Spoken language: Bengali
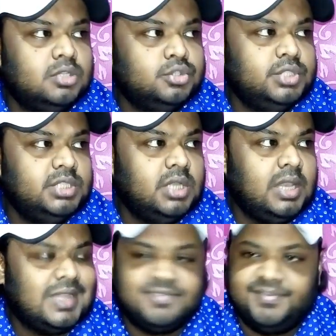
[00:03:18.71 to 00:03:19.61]
যদি
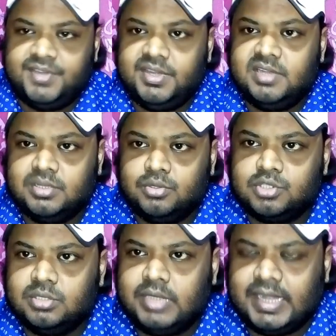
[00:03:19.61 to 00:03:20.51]
লাস্ট ফিফটিন ইয়ার্সের
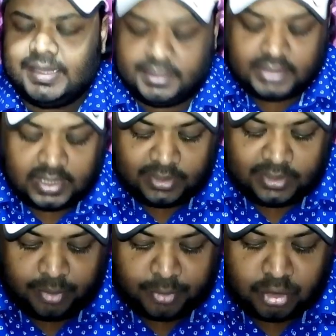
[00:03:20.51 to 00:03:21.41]
কোশ্চেন ঘেটে দেখি তাহলে
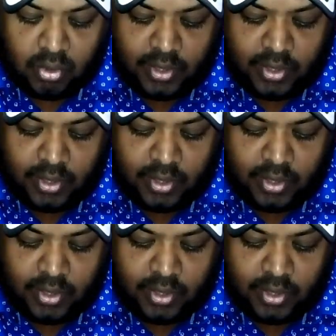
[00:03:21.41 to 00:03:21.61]
কিন্তু এই প্রশ্নটা